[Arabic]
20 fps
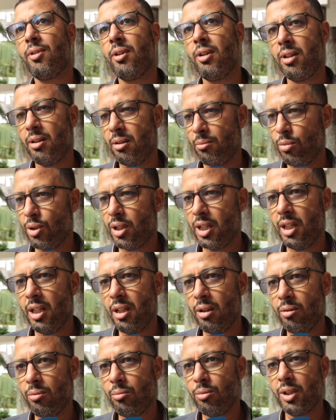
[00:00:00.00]

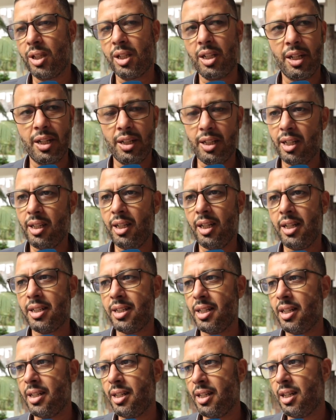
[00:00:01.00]
المخيله والمذكره ديالنا
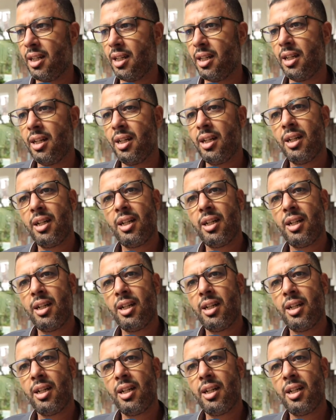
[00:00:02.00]
علاش لانها